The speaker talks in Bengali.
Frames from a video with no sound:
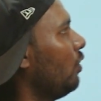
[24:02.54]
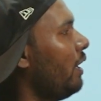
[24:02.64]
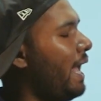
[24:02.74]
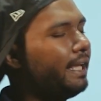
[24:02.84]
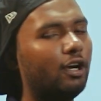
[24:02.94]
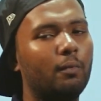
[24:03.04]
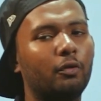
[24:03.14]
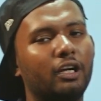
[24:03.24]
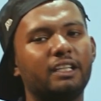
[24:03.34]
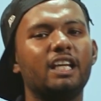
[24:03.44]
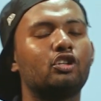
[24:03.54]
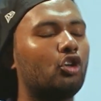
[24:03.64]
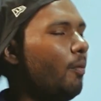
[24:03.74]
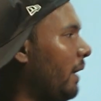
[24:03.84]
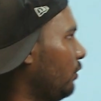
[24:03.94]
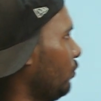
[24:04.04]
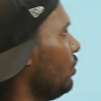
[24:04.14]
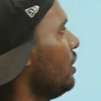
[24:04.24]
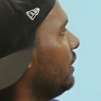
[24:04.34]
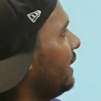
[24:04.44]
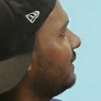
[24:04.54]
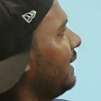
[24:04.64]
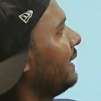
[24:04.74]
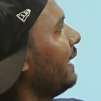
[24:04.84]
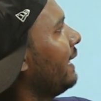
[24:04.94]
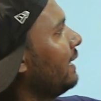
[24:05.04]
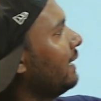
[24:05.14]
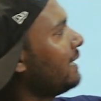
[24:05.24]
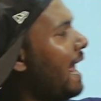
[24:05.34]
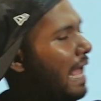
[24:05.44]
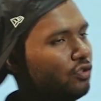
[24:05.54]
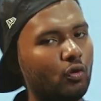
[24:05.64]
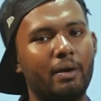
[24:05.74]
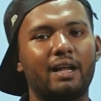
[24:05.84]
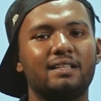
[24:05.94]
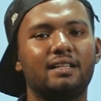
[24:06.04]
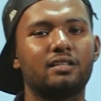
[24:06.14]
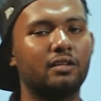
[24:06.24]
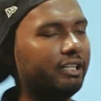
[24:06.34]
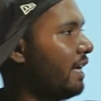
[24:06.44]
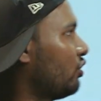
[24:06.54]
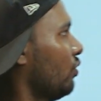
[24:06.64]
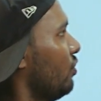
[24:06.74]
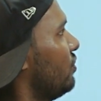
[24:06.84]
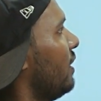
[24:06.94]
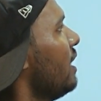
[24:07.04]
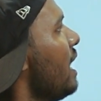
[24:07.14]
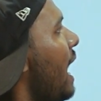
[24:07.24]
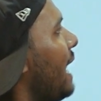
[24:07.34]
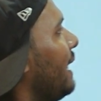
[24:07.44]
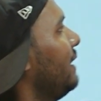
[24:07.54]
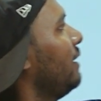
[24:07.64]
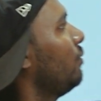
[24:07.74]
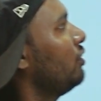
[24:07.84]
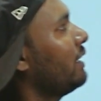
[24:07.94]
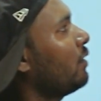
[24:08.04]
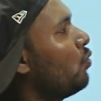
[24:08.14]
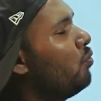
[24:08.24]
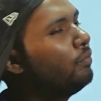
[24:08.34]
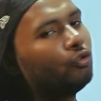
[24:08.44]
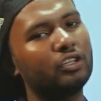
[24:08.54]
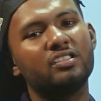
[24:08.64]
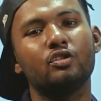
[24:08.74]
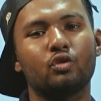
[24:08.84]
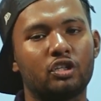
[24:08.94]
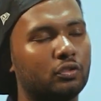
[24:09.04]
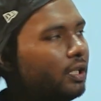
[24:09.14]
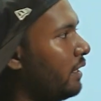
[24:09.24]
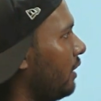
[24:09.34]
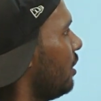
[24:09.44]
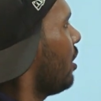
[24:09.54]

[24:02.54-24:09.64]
হলো একে অপরের কি সমানু ঠিক আছে এটা এখানে একটা আইসোমারাইজেশন রিয়াকশন হয়েছে আর এদের মধ্যে একটা উভমুখী সিচুয়েশন থাকে